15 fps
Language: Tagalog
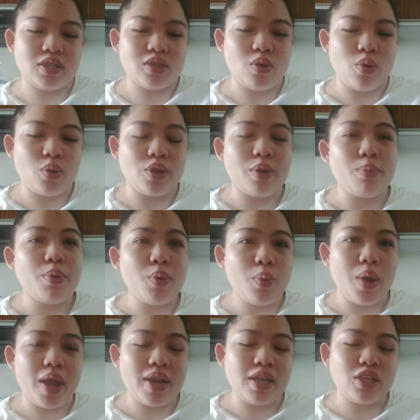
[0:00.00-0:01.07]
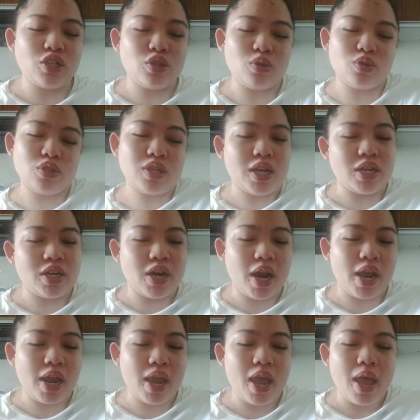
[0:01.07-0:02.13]
So, number one is yung
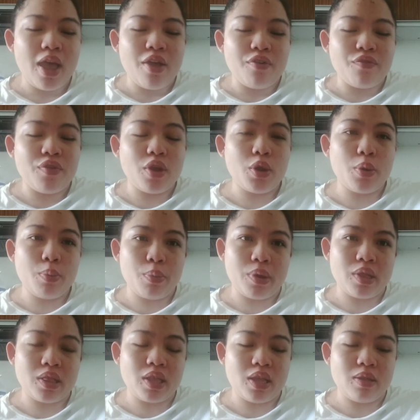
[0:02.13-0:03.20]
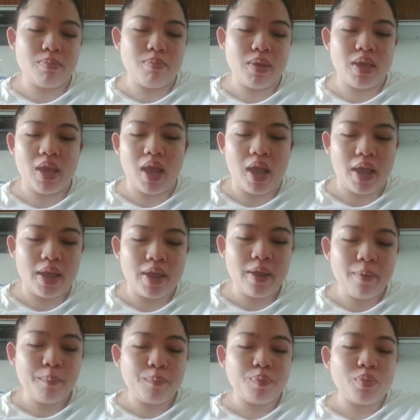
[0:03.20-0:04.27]
Sandrai Fingerprint in BI
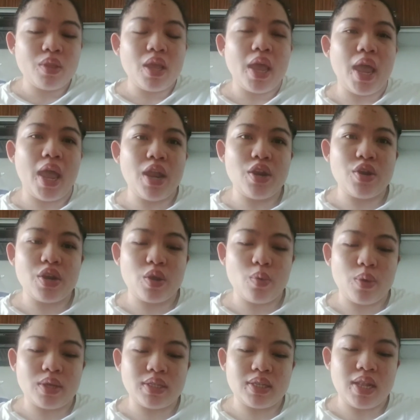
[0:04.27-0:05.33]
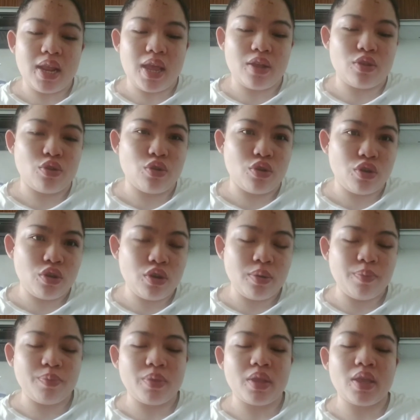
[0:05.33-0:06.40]
and Request Letter
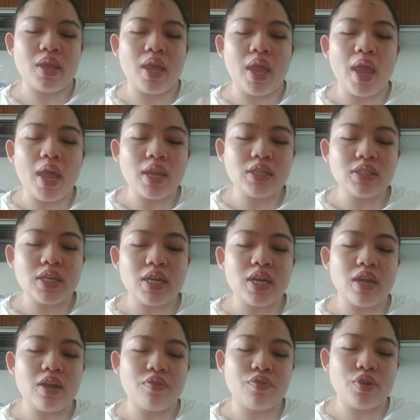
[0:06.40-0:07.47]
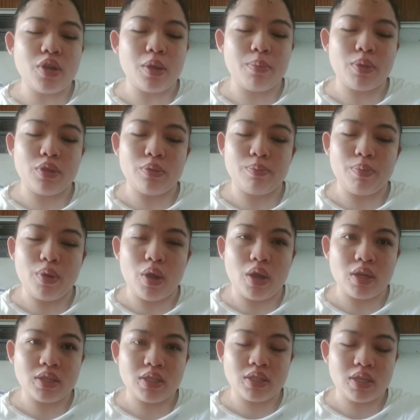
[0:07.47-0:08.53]
and then Affidavit of
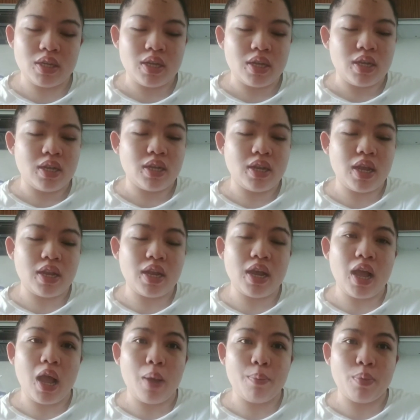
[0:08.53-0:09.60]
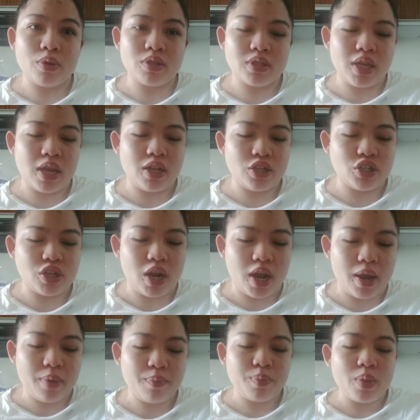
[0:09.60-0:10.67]
Lost na naka-apostyle
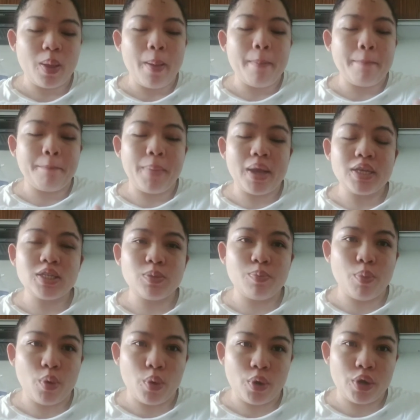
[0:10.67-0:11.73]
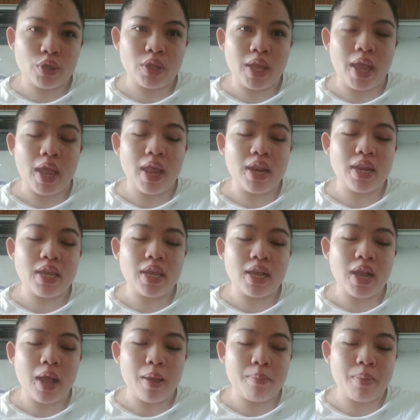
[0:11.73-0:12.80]
siya passport and
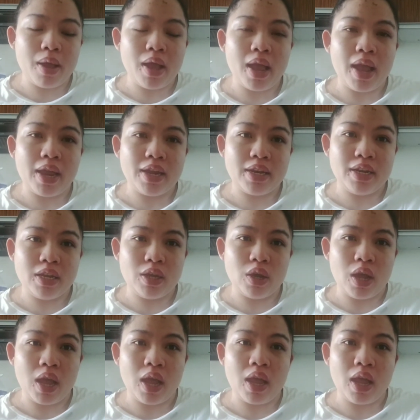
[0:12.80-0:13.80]
ikama ID